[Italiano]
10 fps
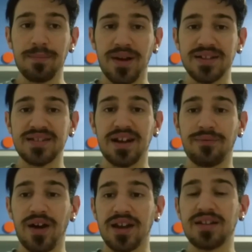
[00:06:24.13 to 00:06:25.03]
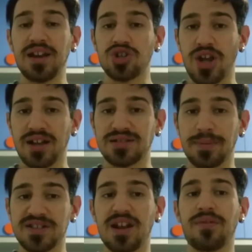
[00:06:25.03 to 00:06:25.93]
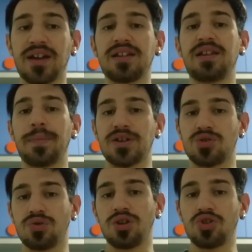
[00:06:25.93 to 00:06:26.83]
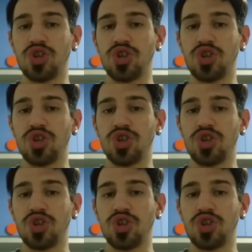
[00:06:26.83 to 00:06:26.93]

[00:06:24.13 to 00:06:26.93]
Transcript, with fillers: in pratica fare delle scelte per salvare delle persone, no?